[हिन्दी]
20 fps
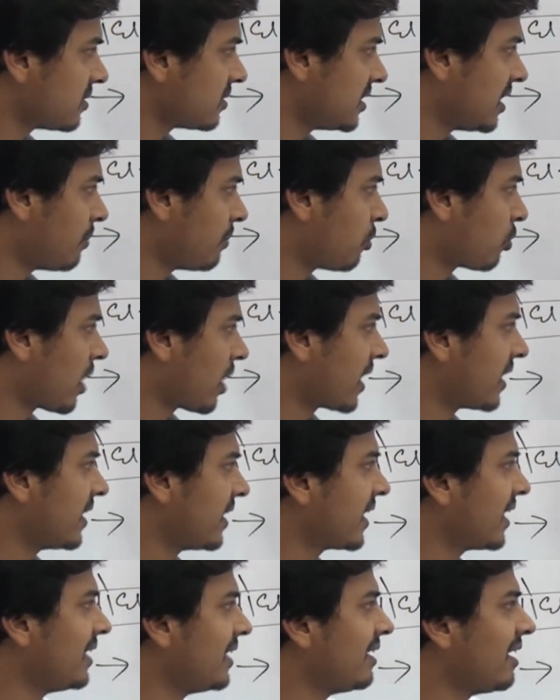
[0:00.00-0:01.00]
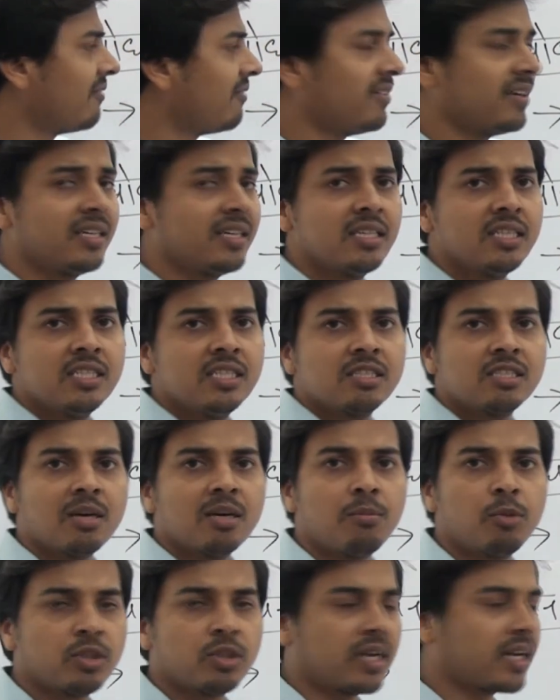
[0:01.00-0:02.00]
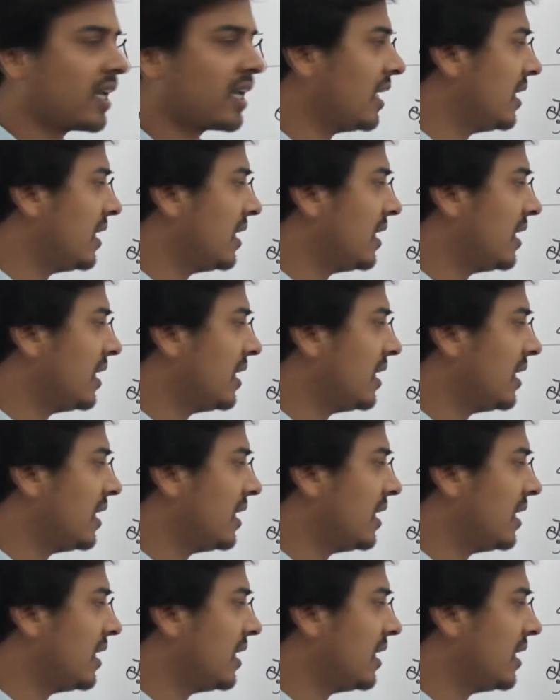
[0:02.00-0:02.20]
या पुकारने के लिए या फिर संबोधन के